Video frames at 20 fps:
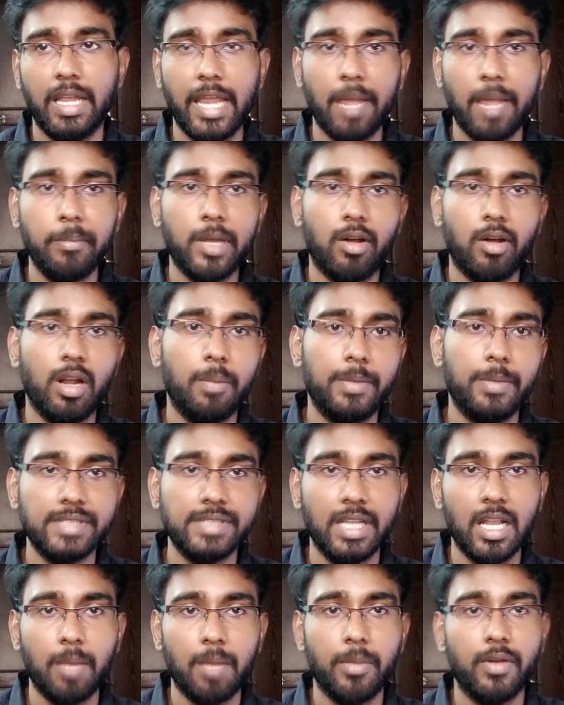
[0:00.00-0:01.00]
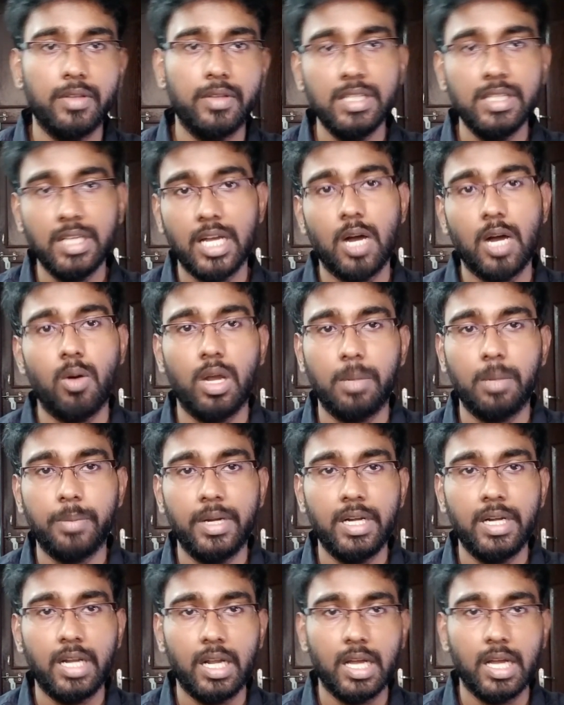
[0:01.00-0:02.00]
கேம் டெவலப்பர்ஸ் எல்லாமே வந்து இதுக்காக ஒர்க்
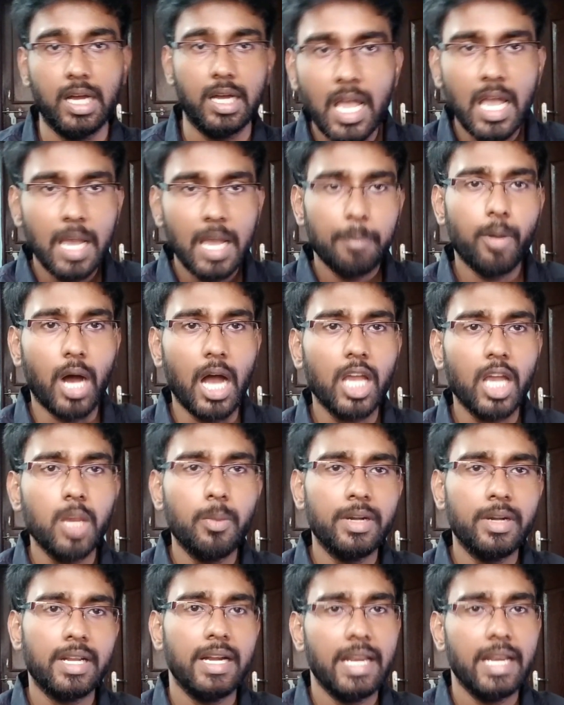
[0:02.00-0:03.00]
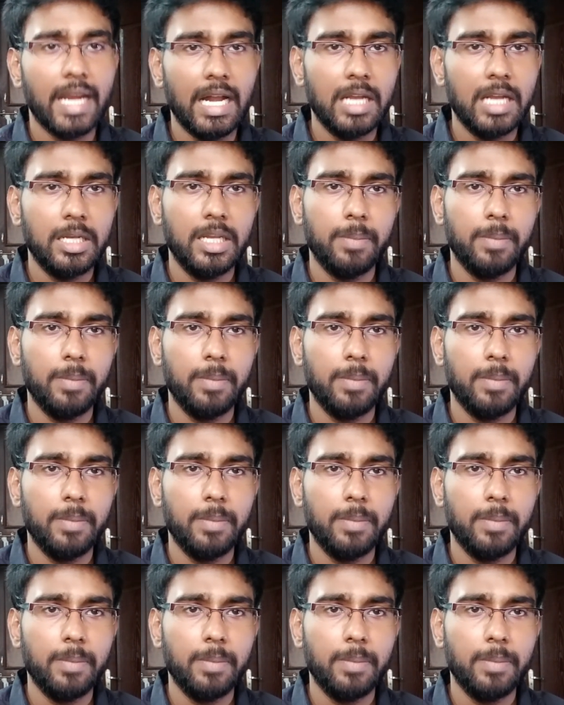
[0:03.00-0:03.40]
பண்ணிட்டு இருக்காங்க இப்போ ஆர்குமெண்டட் ரியாலிட்டி